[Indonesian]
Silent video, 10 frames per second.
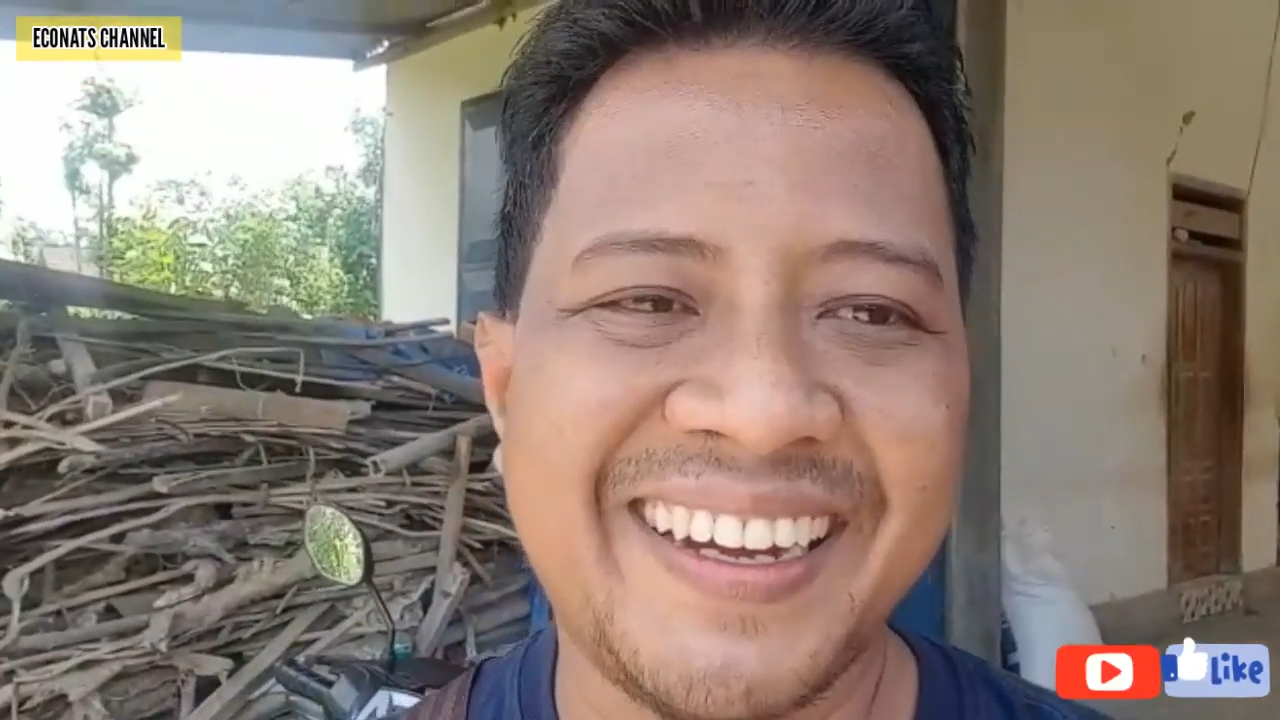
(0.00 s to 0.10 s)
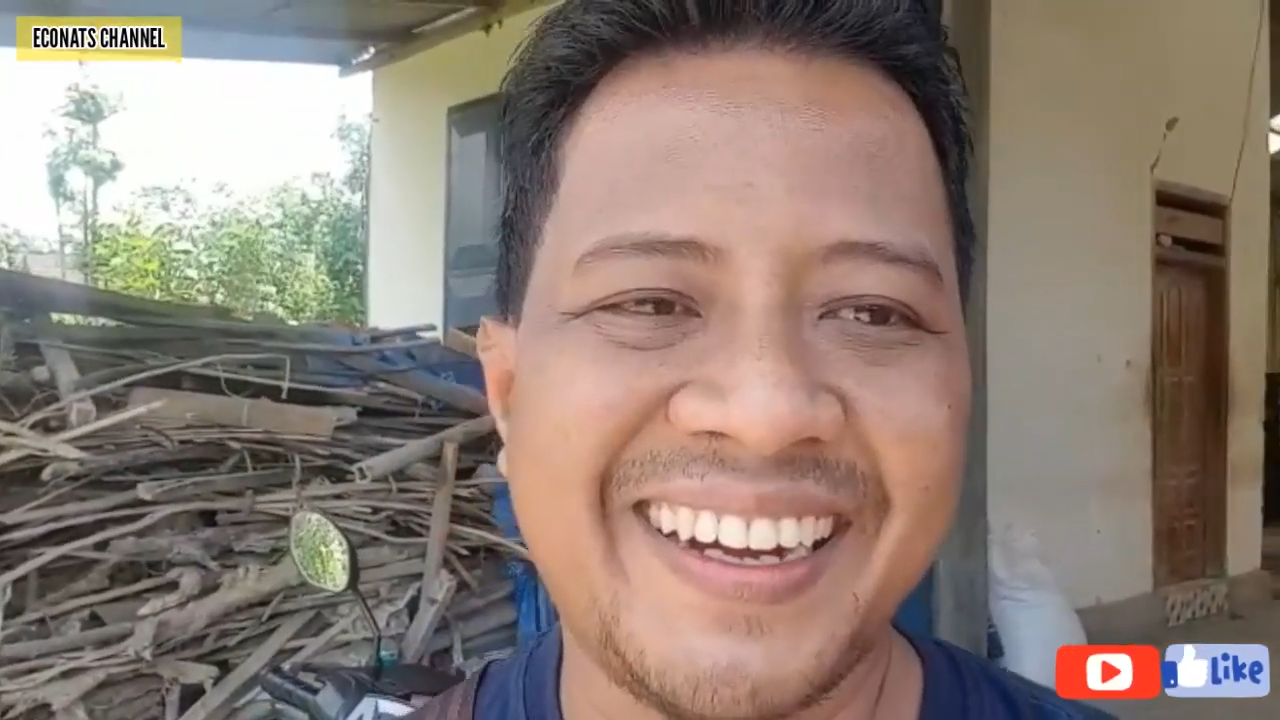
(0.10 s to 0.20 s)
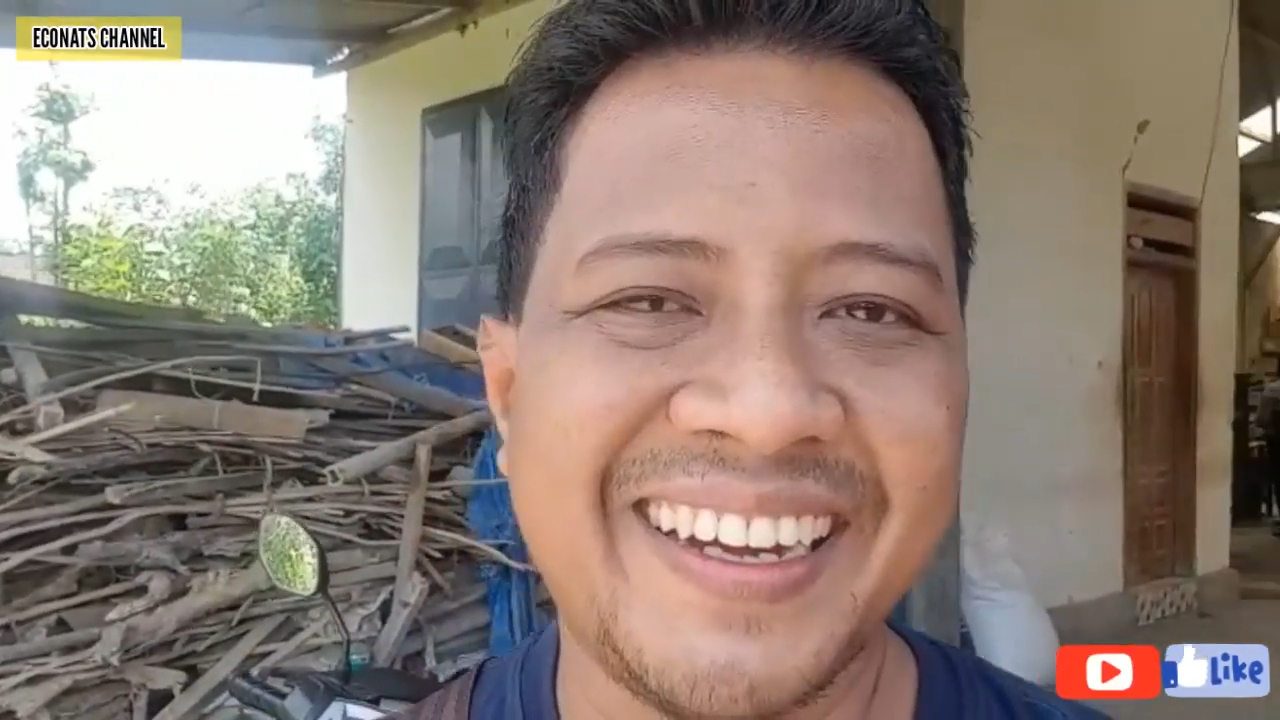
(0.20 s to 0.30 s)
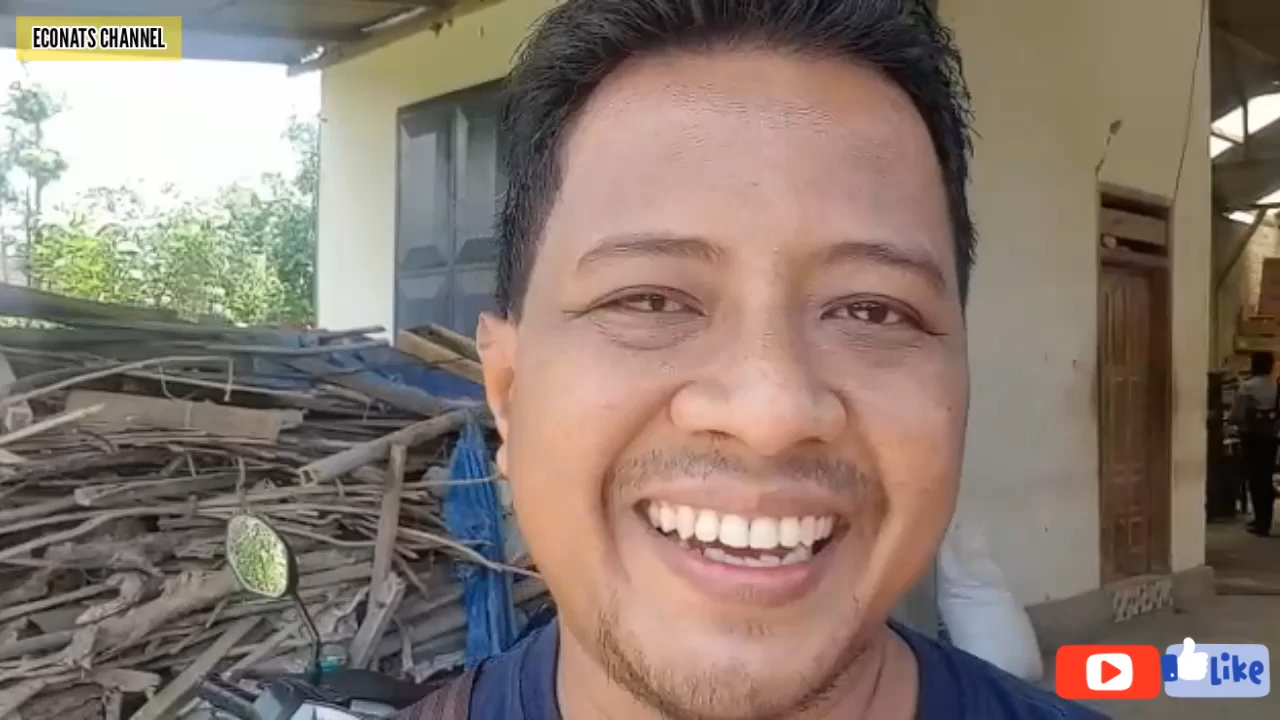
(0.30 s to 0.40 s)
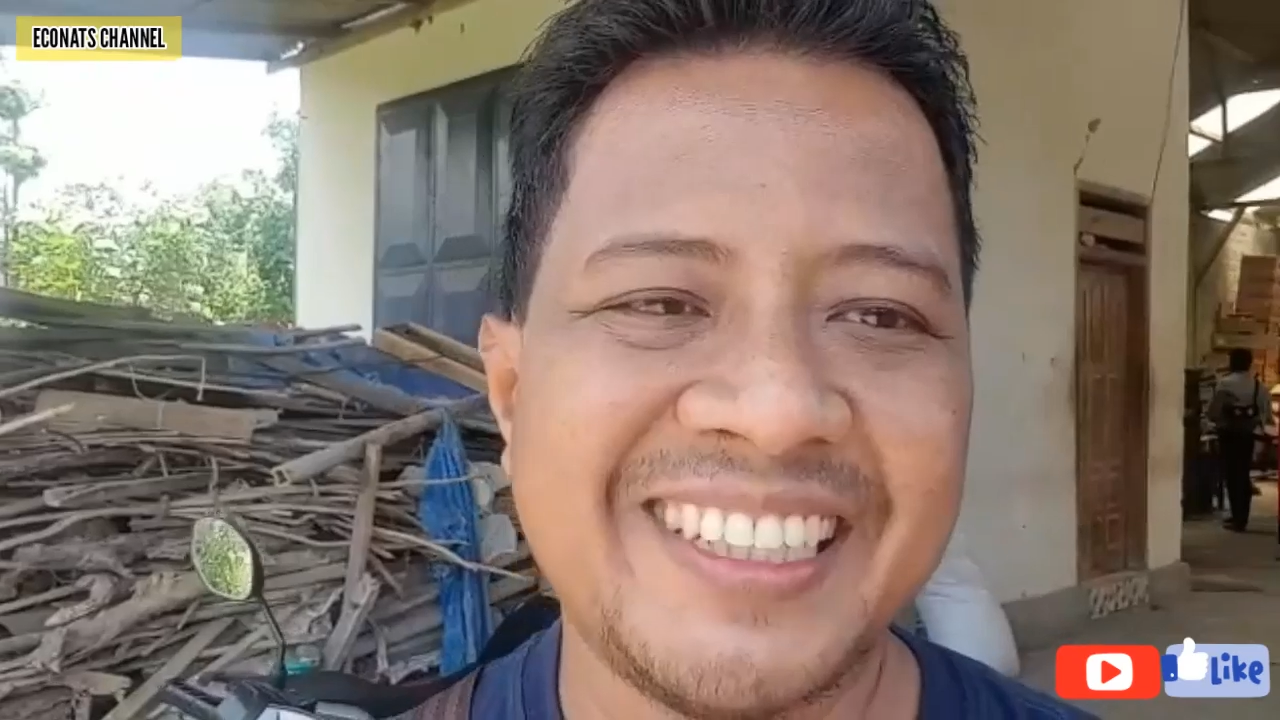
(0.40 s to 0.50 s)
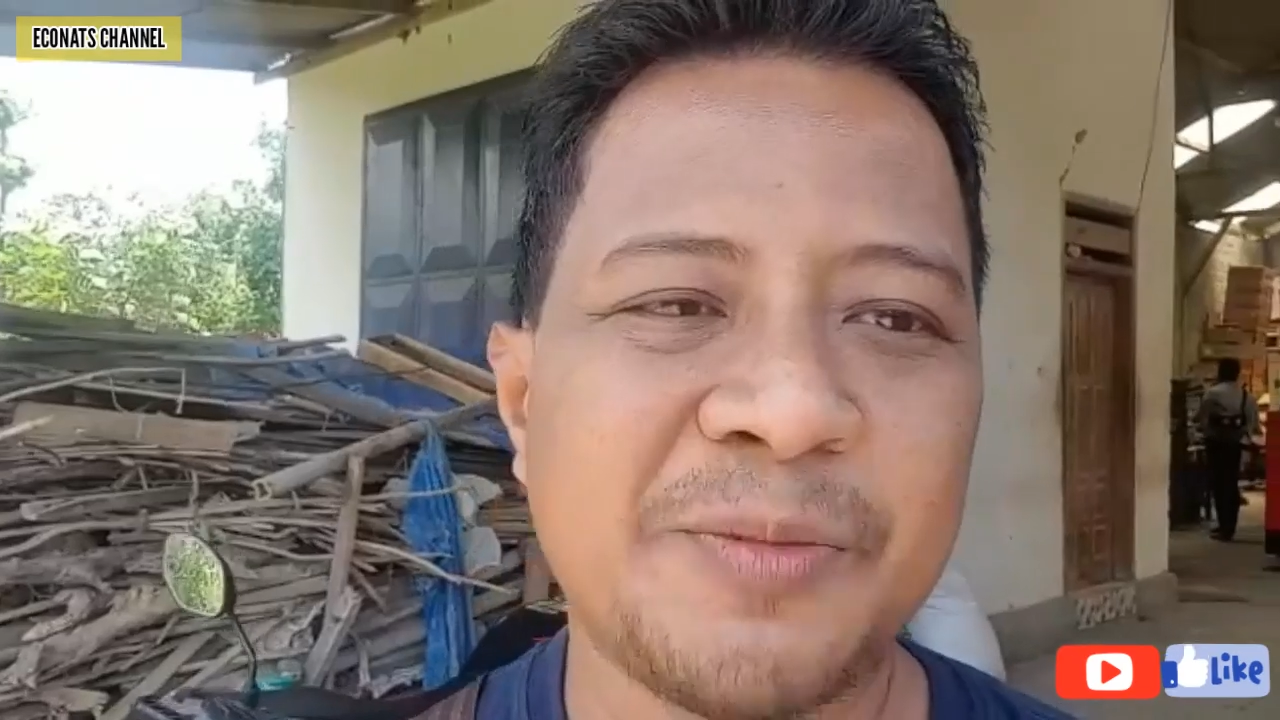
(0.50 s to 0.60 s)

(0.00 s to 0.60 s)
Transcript: Nah, ya